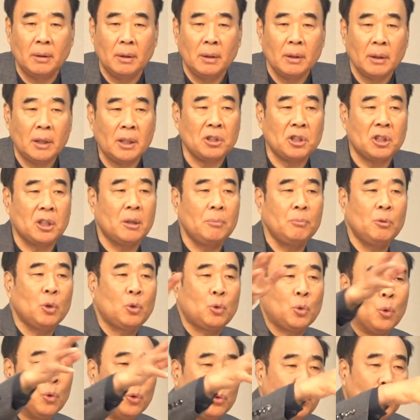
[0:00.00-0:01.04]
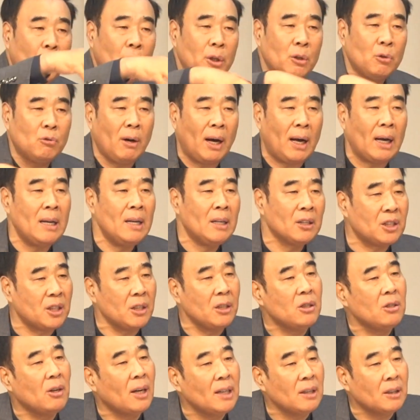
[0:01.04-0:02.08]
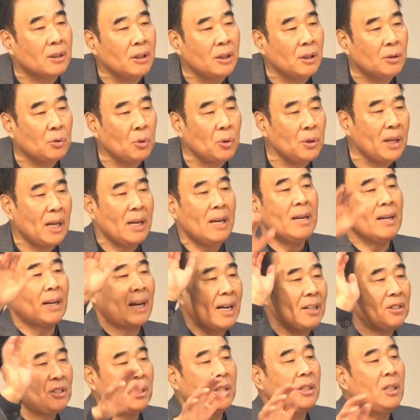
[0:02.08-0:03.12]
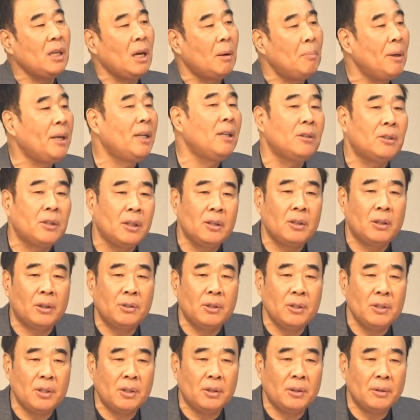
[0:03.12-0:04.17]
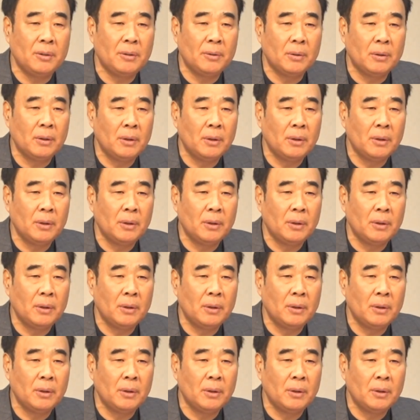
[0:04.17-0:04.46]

그러니까 지금도 종교인과 진정한 그리스도인이 같이 예배를 드리거든요.